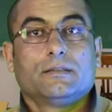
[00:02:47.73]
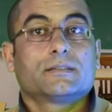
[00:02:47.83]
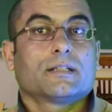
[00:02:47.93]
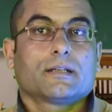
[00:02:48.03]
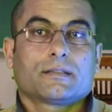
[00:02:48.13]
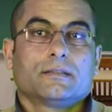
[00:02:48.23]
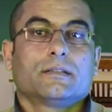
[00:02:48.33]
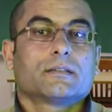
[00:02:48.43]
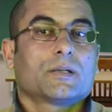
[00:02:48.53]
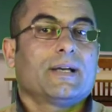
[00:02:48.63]
لسانك
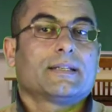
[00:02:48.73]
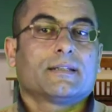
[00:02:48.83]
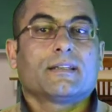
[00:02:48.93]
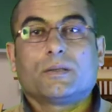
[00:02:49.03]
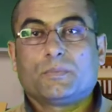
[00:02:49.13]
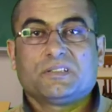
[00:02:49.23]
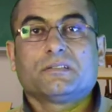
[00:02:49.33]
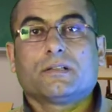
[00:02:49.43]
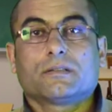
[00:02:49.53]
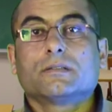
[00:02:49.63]
يقدر بعد كده لما
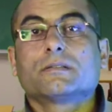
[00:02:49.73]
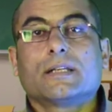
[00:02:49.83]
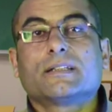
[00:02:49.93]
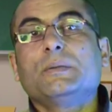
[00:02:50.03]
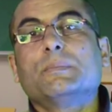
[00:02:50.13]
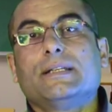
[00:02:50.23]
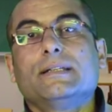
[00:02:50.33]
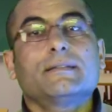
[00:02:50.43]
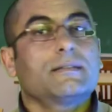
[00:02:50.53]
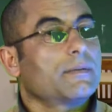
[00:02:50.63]
تنطق تنطق الكلمه
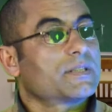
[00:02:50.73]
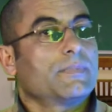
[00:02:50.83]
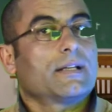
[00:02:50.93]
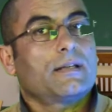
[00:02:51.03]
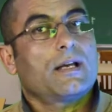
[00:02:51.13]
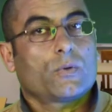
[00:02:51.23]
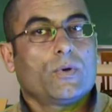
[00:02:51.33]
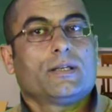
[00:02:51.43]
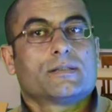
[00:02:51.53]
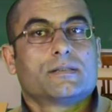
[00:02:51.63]
اللي انت سمعتها
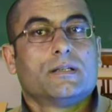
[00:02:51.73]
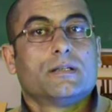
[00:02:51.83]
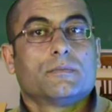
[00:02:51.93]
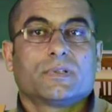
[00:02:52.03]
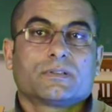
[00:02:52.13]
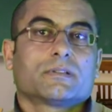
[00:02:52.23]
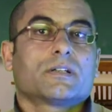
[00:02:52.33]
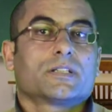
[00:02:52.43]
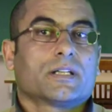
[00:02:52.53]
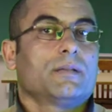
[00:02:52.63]
كويس ما
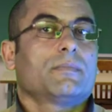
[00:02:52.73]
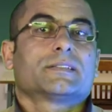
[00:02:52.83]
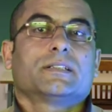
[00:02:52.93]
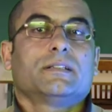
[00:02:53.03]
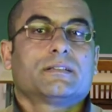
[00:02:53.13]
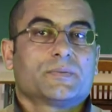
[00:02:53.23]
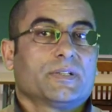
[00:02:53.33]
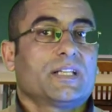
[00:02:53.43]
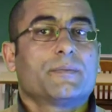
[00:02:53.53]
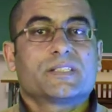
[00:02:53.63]
تنطقش كلمه عشان انت
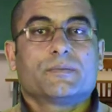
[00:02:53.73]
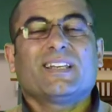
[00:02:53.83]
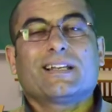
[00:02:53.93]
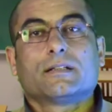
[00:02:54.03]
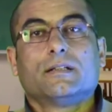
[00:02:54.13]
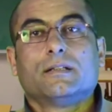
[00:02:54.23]
سمعتها من زميلك